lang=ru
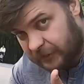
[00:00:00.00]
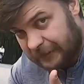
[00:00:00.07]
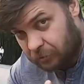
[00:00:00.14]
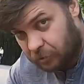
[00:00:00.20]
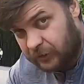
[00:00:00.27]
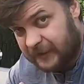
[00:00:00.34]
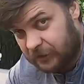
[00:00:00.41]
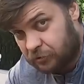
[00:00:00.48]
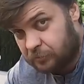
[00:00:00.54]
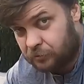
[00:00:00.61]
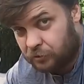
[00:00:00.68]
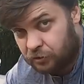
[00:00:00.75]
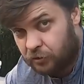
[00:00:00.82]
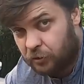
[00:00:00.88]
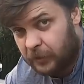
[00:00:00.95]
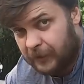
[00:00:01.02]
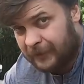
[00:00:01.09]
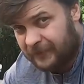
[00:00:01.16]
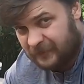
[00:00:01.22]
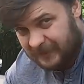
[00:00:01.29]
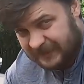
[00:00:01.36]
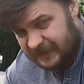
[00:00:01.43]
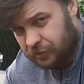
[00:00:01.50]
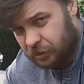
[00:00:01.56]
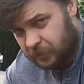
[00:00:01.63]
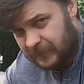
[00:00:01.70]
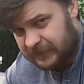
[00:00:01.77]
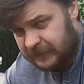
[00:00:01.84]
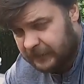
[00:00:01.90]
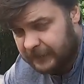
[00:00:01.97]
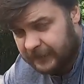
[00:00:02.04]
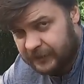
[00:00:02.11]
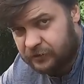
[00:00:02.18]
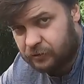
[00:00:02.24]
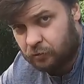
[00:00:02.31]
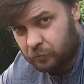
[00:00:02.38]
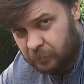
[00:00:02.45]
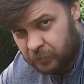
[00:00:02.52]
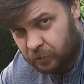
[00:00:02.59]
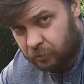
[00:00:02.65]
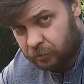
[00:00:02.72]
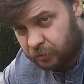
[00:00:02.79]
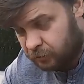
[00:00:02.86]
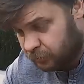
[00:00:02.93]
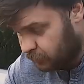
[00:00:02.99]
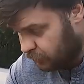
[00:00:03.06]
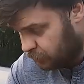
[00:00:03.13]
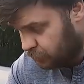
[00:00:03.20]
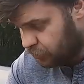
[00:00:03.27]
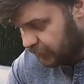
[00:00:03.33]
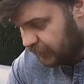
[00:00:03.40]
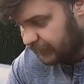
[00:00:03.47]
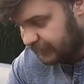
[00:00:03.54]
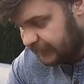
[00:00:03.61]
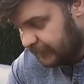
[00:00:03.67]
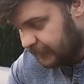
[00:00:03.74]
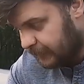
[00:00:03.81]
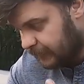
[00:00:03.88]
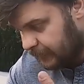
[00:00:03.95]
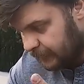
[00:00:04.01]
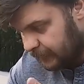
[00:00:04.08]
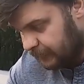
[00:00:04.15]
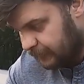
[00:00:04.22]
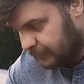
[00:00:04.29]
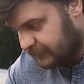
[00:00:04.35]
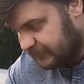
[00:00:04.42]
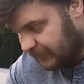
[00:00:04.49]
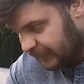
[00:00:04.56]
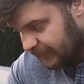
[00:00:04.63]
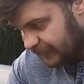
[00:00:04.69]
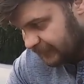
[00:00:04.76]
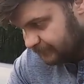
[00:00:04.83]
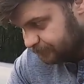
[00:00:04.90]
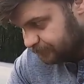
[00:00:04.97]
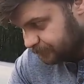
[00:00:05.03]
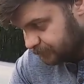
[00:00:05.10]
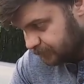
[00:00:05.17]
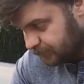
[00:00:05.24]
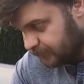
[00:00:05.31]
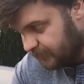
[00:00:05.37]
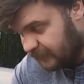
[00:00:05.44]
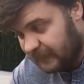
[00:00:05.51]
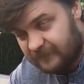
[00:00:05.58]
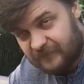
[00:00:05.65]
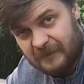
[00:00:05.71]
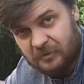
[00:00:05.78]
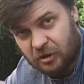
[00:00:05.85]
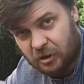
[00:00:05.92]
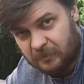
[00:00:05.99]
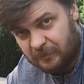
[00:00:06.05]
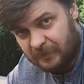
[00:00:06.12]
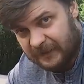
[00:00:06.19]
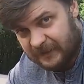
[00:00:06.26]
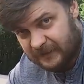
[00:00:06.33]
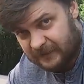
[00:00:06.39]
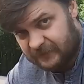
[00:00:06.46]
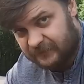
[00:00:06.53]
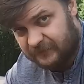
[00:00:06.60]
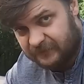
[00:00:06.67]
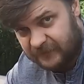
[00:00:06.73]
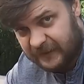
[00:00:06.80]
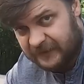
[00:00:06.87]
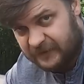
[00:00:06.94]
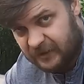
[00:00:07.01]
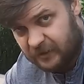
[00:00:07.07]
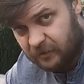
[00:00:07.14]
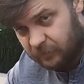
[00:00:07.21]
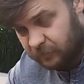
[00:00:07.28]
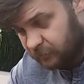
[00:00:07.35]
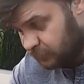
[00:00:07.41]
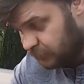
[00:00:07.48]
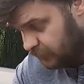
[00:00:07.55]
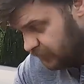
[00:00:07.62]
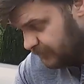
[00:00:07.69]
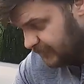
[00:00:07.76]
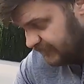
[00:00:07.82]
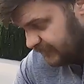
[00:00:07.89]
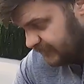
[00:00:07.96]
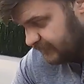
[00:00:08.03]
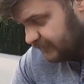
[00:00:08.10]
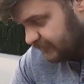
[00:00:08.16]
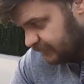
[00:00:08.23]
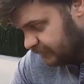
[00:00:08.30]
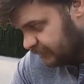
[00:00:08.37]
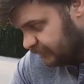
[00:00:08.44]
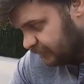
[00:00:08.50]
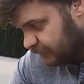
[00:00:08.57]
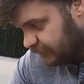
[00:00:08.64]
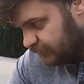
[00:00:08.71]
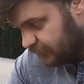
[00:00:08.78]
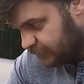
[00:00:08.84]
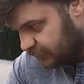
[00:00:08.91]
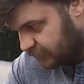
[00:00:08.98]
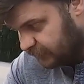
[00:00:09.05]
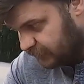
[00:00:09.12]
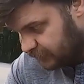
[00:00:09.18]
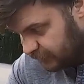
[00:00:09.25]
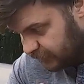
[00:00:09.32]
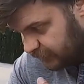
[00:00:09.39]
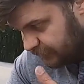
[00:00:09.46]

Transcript: которые, я думаю, что в последующих моделях, конечно, уберут. И уже когда э, самокат в объеме приедет в Россию, и непосредственно э, к, к